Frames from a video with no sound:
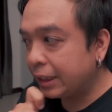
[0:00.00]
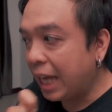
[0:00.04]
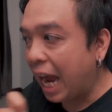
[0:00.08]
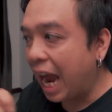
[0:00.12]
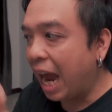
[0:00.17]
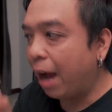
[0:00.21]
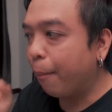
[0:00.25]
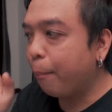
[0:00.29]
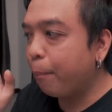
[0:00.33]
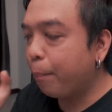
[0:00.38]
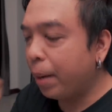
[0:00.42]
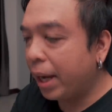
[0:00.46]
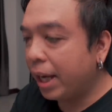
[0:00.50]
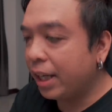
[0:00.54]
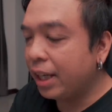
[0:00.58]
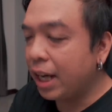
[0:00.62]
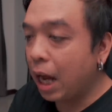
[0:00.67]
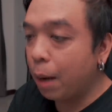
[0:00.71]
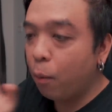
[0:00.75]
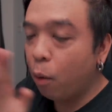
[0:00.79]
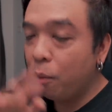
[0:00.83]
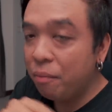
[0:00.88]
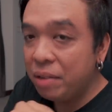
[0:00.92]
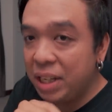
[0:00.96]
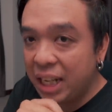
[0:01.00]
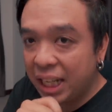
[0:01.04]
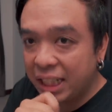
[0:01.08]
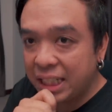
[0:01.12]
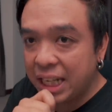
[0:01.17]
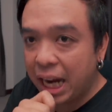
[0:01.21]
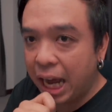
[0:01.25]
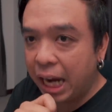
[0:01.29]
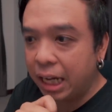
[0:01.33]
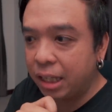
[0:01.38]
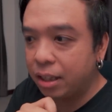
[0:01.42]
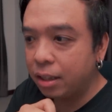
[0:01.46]
จะเป็น
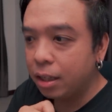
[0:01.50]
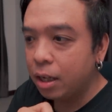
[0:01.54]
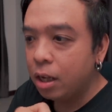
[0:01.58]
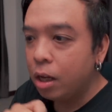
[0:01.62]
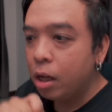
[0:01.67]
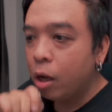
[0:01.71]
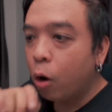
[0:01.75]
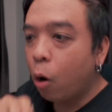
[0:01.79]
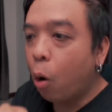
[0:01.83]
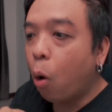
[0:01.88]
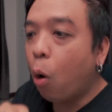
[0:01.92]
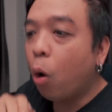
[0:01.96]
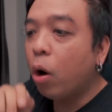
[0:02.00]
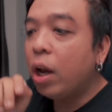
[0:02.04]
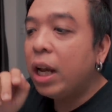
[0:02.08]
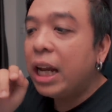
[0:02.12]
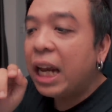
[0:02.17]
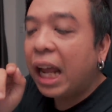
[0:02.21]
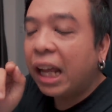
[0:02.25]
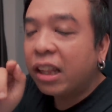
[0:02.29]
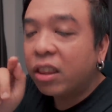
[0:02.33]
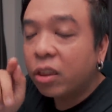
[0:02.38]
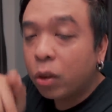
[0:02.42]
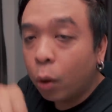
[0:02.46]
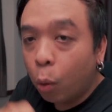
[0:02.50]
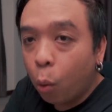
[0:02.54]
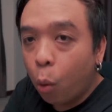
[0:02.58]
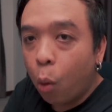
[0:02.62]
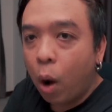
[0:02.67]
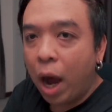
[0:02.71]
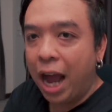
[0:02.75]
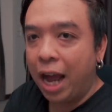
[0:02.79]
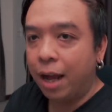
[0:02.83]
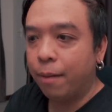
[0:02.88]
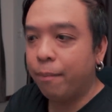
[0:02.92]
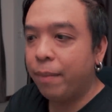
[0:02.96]
Abomination คนละตัว
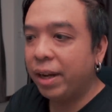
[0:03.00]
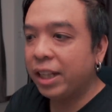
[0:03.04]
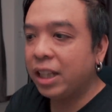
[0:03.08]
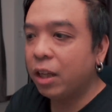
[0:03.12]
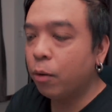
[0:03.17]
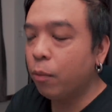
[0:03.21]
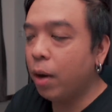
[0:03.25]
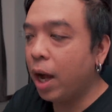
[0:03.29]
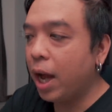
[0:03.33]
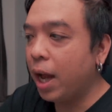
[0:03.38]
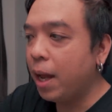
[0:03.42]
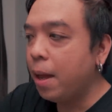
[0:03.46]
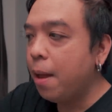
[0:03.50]
หมายถึงว่า